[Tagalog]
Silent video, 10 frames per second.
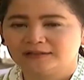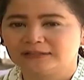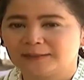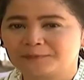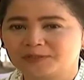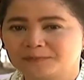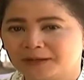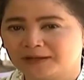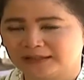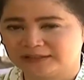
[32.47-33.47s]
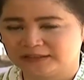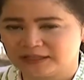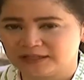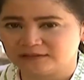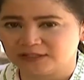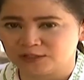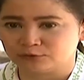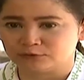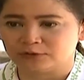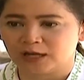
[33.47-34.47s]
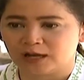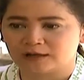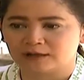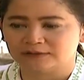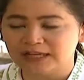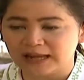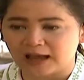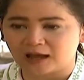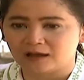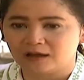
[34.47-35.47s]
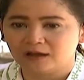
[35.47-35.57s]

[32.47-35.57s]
tapos pagkadating dito ng nila,